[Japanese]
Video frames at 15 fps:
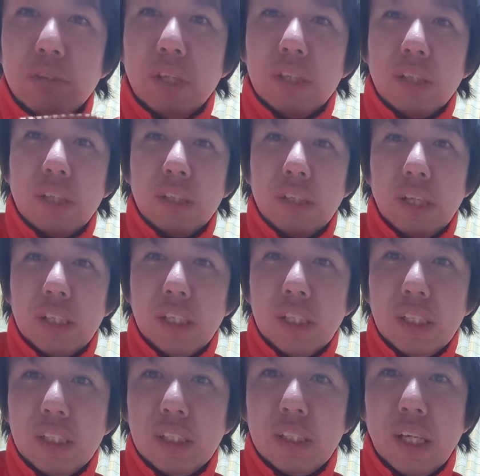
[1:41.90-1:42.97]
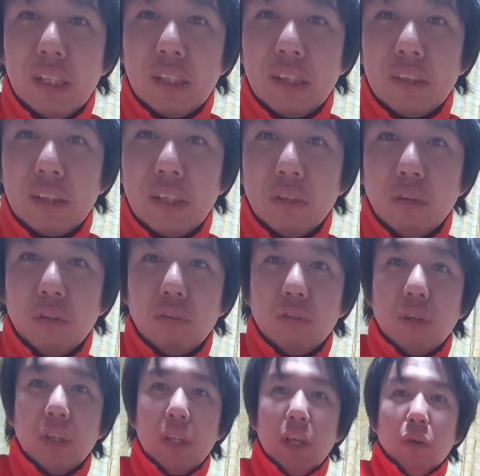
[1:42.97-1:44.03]
ングは全体的にしたんですけど、
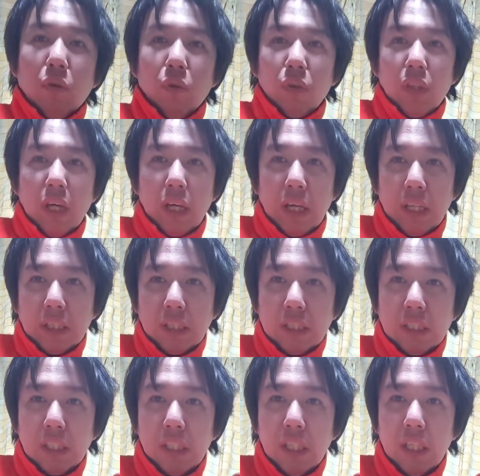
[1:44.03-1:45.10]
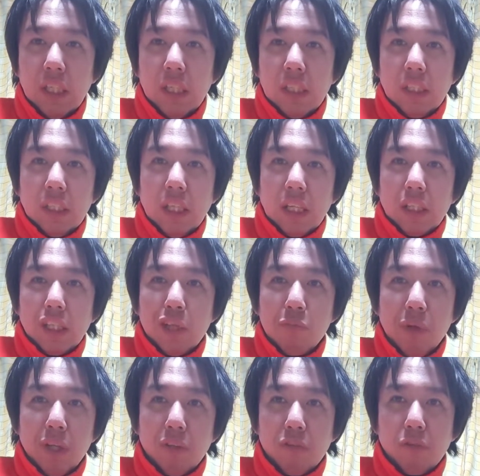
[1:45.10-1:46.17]
それでこんな感じになって
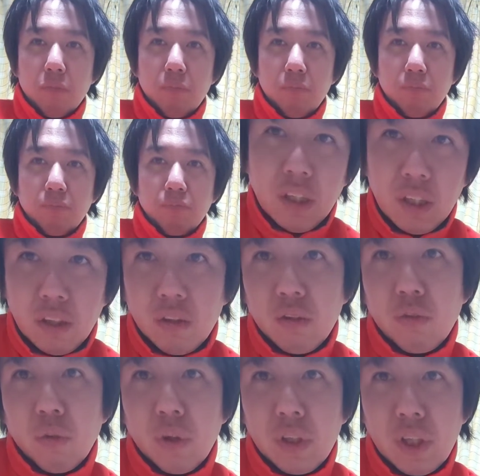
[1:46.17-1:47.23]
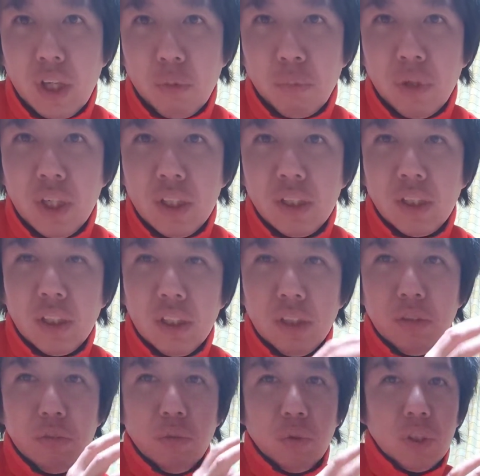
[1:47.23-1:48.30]
ます。はい、それで
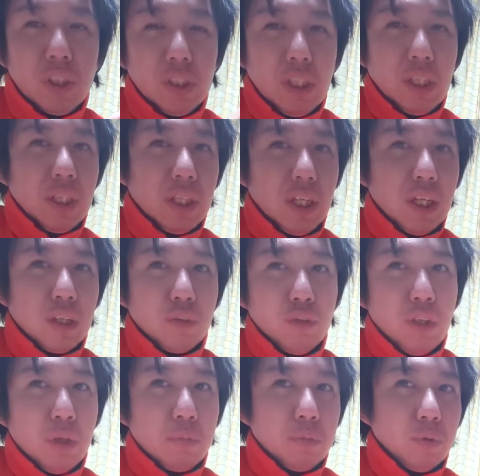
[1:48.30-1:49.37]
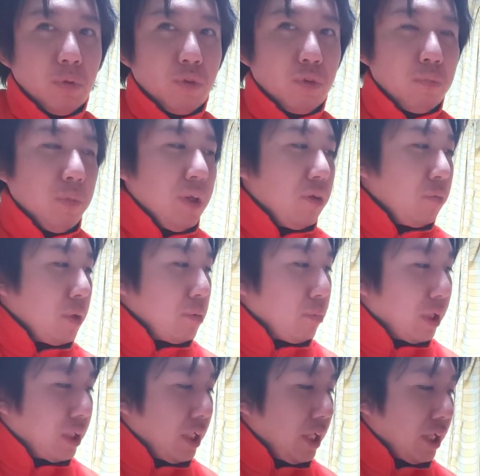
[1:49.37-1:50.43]
ブラッシングをしながらグラブの隅々
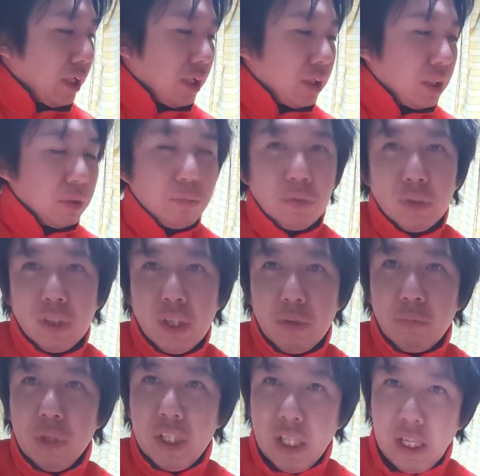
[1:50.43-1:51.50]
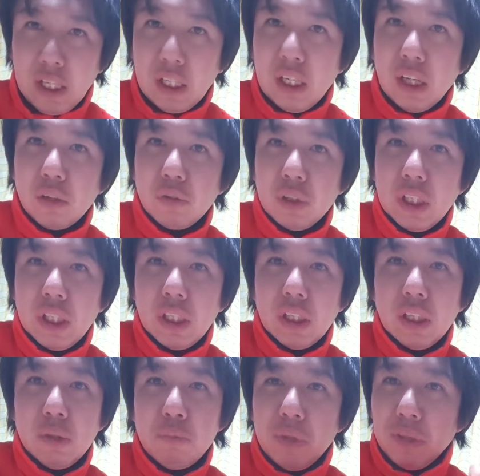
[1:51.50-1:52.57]
まで自分で見て確
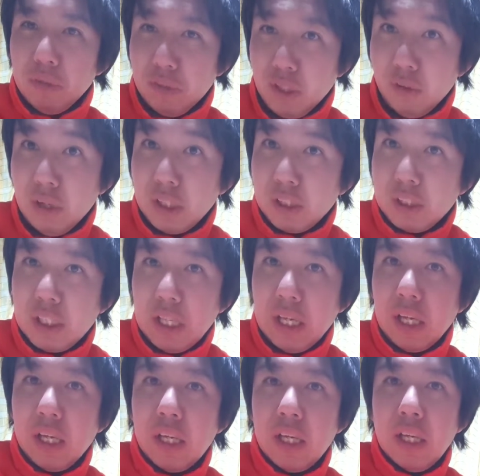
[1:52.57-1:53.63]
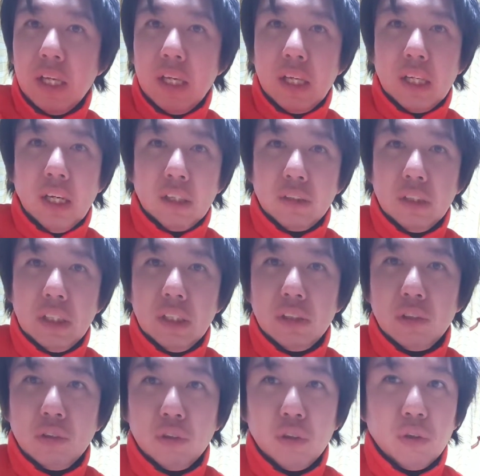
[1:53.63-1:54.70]
認、また触って確
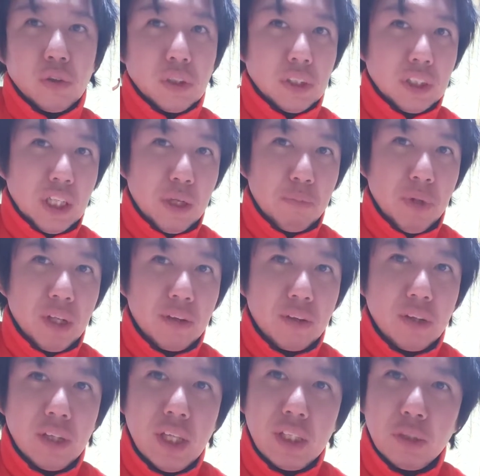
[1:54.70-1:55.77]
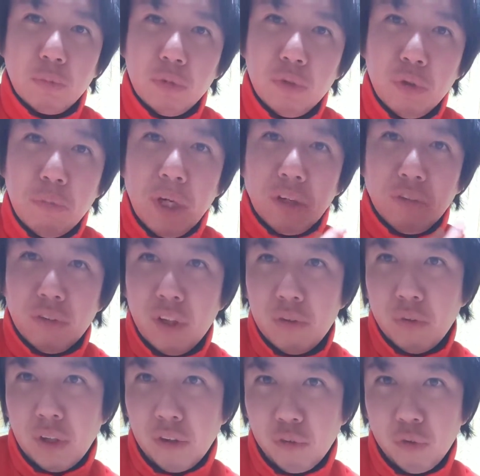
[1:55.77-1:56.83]
認するようにしています。で自分のまあ
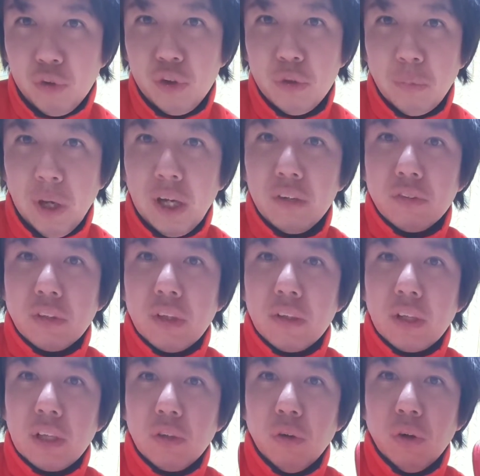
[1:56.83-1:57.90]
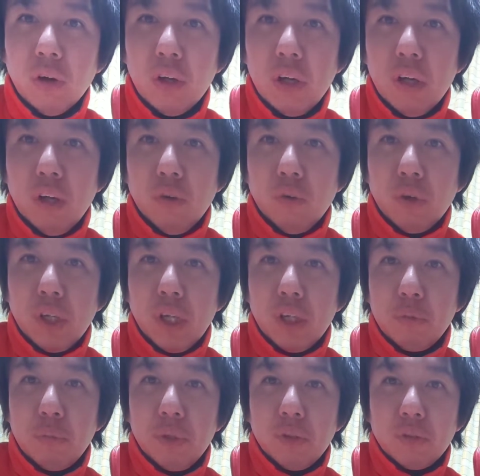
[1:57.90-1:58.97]
癖とかそういうのもあるんですけど、
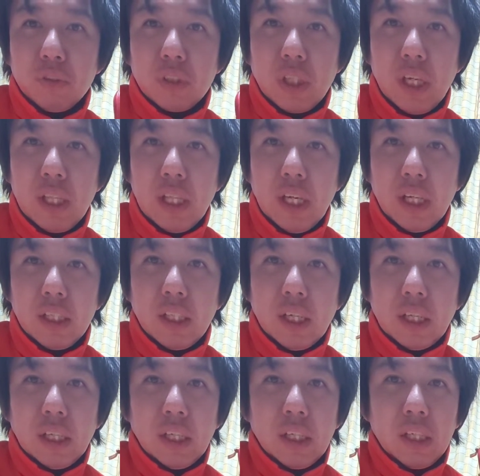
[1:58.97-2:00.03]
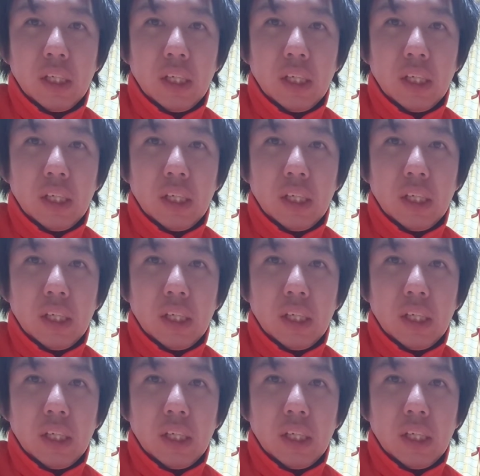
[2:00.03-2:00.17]
親指の付け根あたり、